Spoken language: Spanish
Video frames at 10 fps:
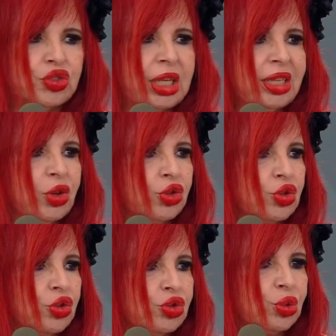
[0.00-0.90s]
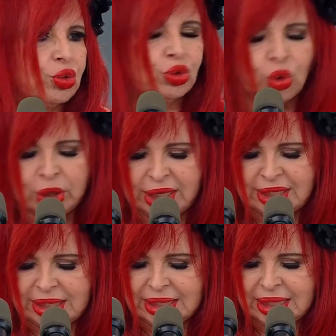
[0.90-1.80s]
técnicos,
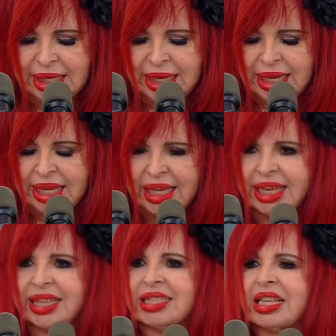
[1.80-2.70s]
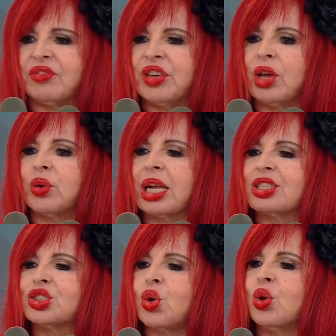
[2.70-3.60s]
constructores que desafiaron
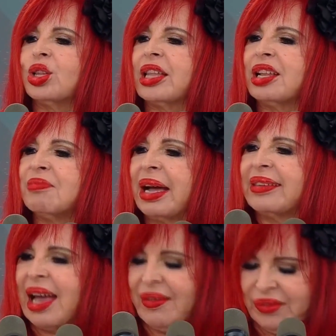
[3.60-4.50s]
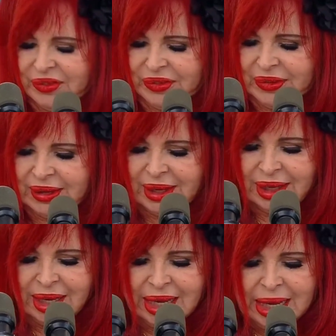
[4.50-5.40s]
el sol del Mayaf.
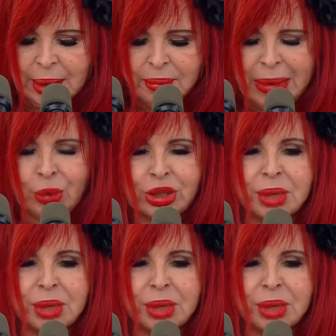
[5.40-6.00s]
Bajo